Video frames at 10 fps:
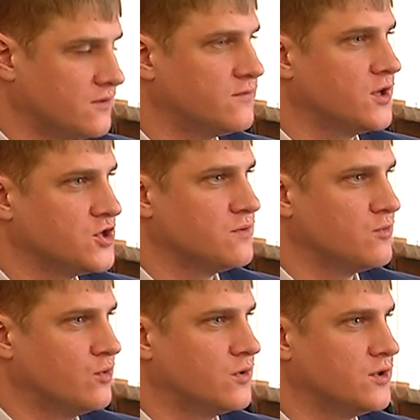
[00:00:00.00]
в
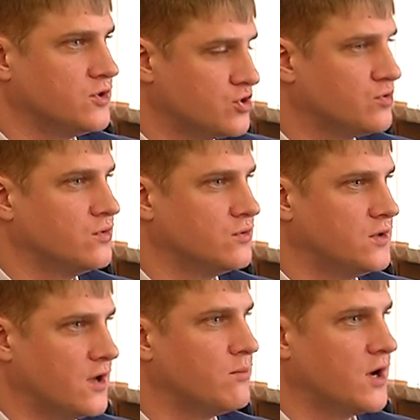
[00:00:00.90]
нашем городе? Что
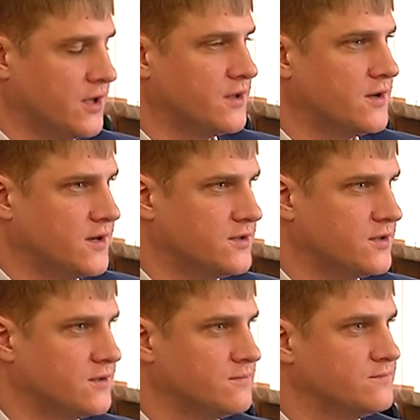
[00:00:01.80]
для Абакана
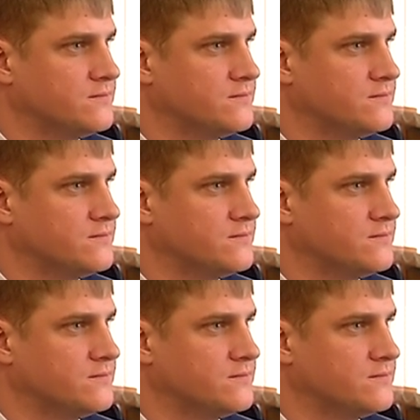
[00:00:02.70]
характерно?